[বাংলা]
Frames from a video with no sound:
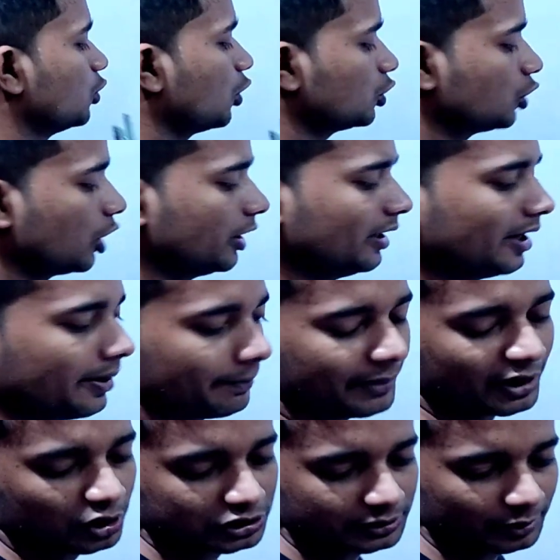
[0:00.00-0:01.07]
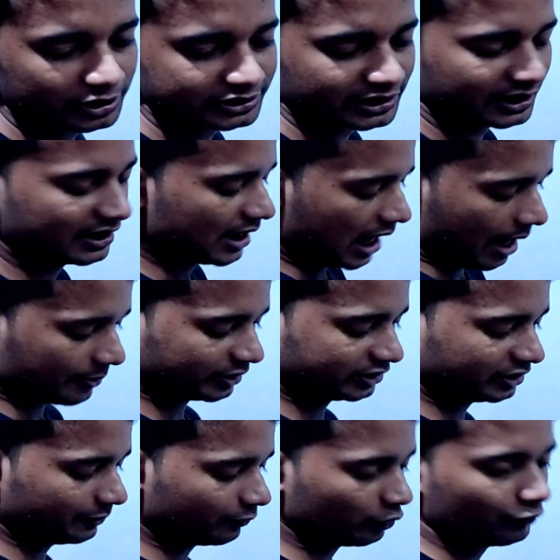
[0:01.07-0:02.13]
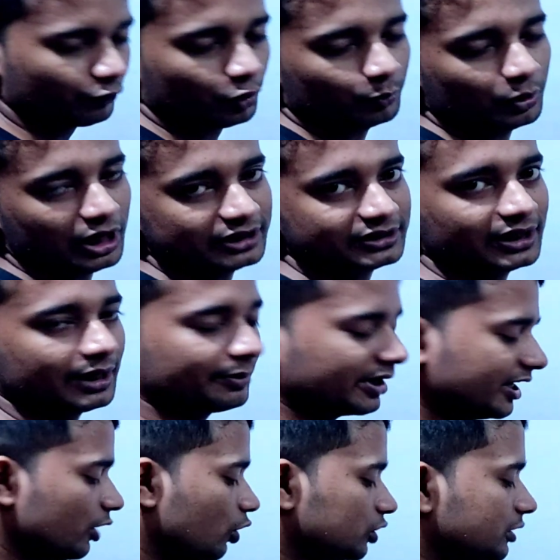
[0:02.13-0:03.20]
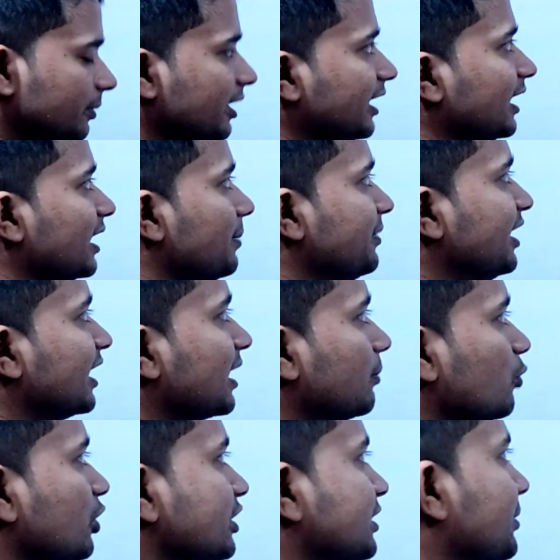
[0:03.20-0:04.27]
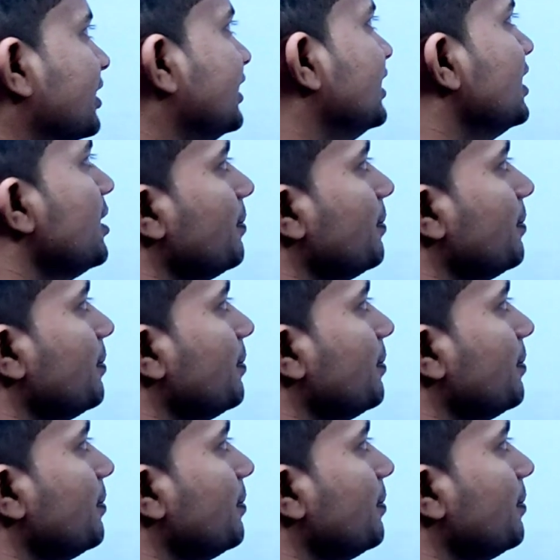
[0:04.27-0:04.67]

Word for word: শূন্য দই বের করতে বলছে আমাদের সিম্পল ফর্মুলা আছে আমরা কি করতে পারি এটাকে মিডল টার্ম করে দিতে পারি